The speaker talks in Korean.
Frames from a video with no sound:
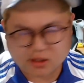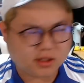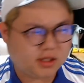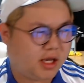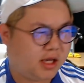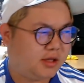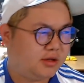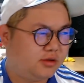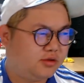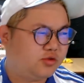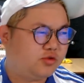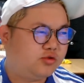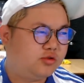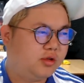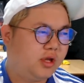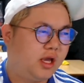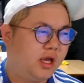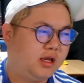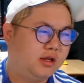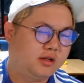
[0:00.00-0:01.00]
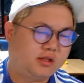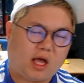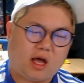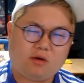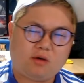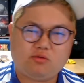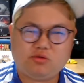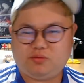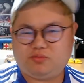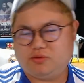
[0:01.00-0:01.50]
저 얘기 얘기를 다
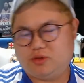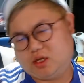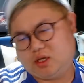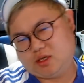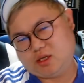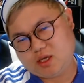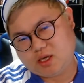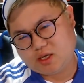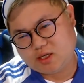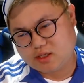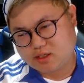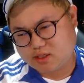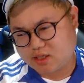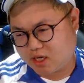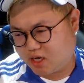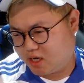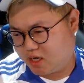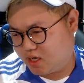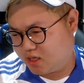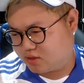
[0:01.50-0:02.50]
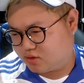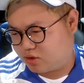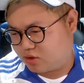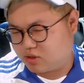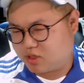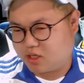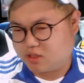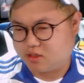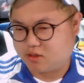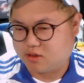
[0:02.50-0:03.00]
하고 싶은데 제가
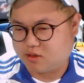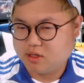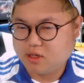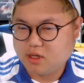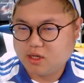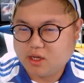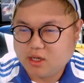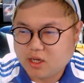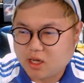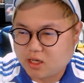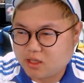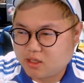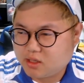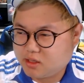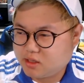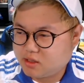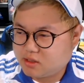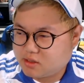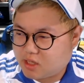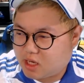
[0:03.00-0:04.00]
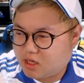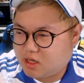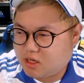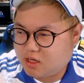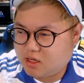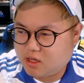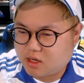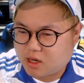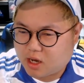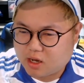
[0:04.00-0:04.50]
정리해서
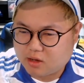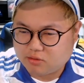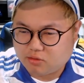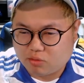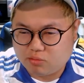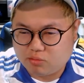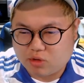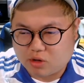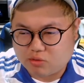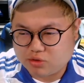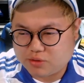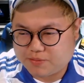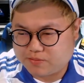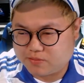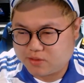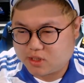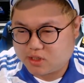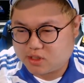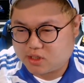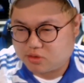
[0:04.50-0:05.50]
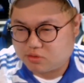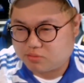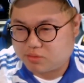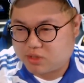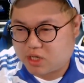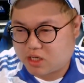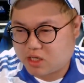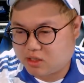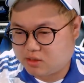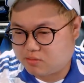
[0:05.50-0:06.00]
얘기 아, 너무 하고 싶은데 진짜 좀
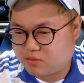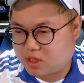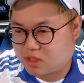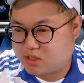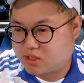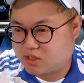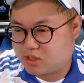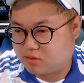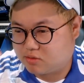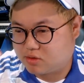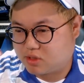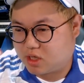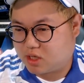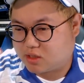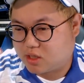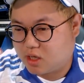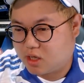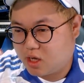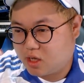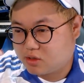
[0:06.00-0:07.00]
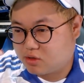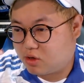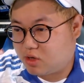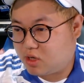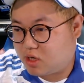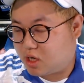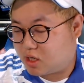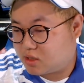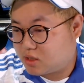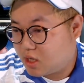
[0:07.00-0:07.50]
참겠습니다 진짜로 제가
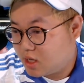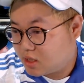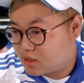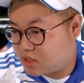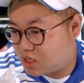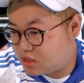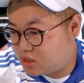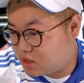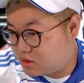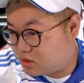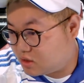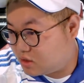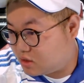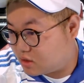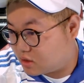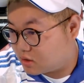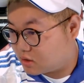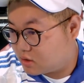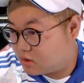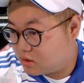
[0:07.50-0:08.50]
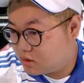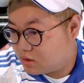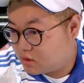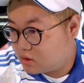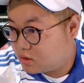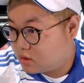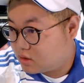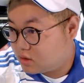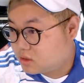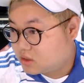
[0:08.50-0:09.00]
저희가 사진을
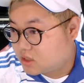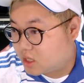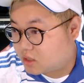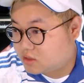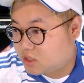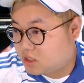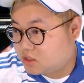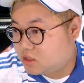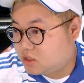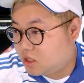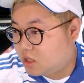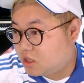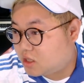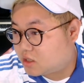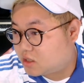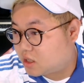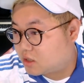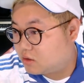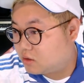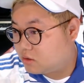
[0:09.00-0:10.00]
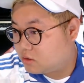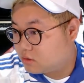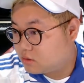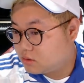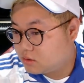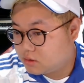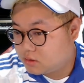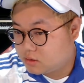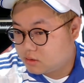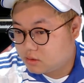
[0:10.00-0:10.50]
야 사진 해놨냐 이거?
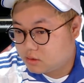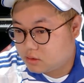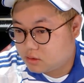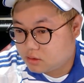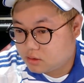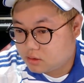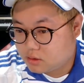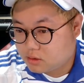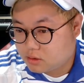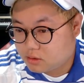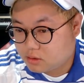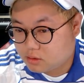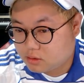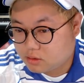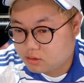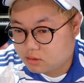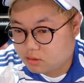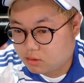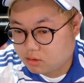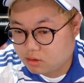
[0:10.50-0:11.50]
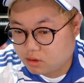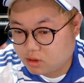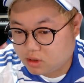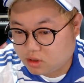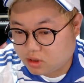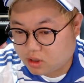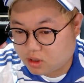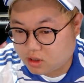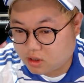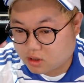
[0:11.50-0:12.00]
어 여기
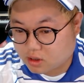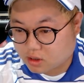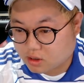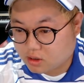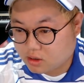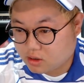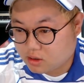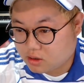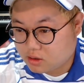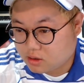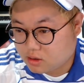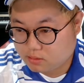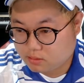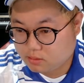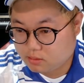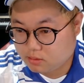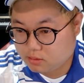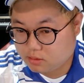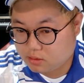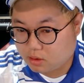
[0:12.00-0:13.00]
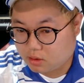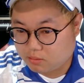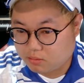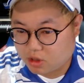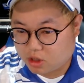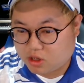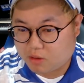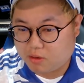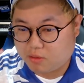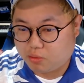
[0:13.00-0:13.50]
있네
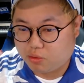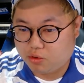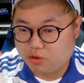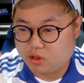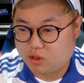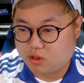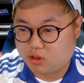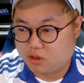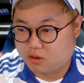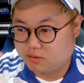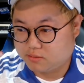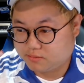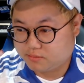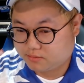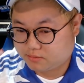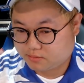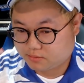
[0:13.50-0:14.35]
몇 개만 보여드릴게요.